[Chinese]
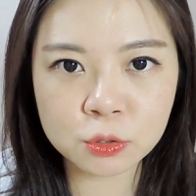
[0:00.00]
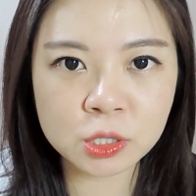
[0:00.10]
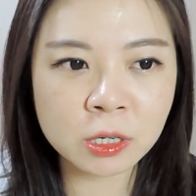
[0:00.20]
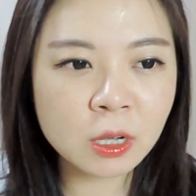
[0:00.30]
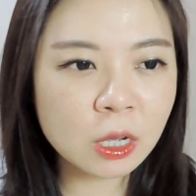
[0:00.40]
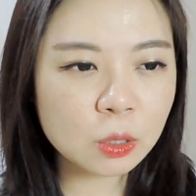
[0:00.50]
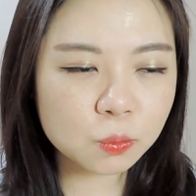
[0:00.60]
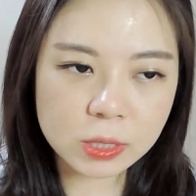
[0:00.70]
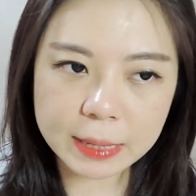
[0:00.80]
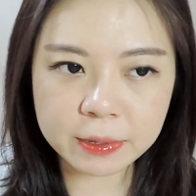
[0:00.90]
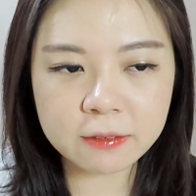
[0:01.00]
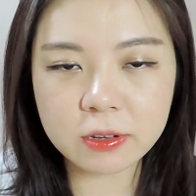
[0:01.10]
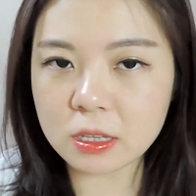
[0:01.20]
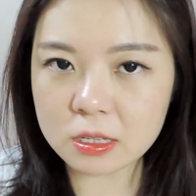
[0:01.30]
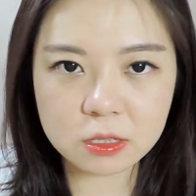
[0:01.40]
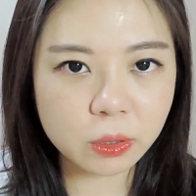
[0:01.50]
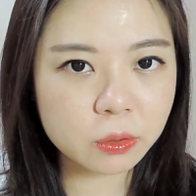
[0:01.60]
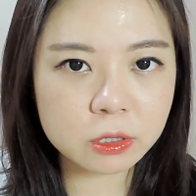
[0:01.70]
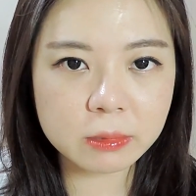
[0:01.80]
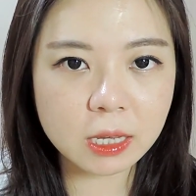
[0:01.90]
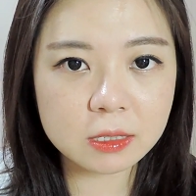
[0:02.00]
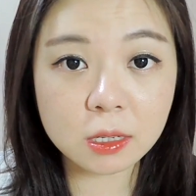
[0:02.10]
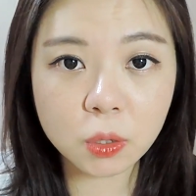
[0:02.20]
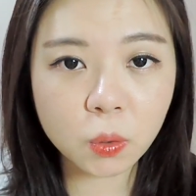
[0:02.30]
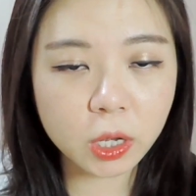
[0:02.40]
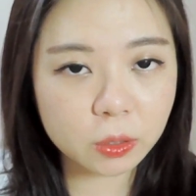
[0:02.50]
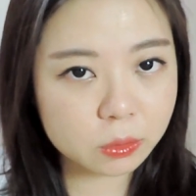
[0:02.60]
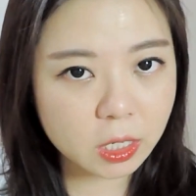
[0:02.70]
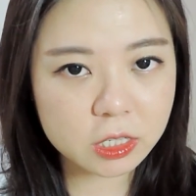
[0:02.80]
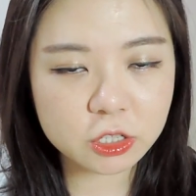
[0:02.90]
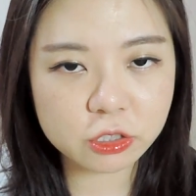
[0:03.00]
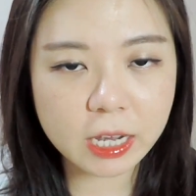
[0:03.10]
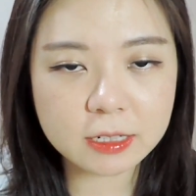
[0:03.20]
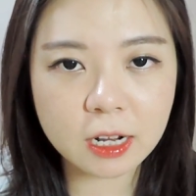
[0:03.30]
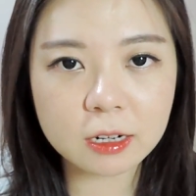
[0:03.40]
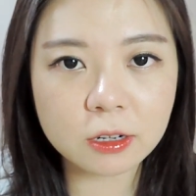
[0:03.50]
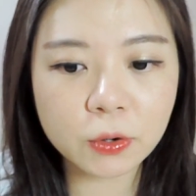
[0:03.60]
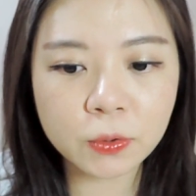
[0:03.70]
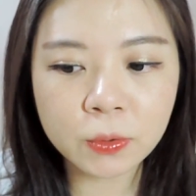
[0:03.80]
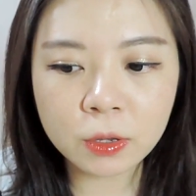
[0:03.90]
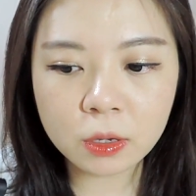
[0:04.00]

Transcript: 就是五彩缤纷，你喜欢用什么颜色都可以用在指甲上，然后。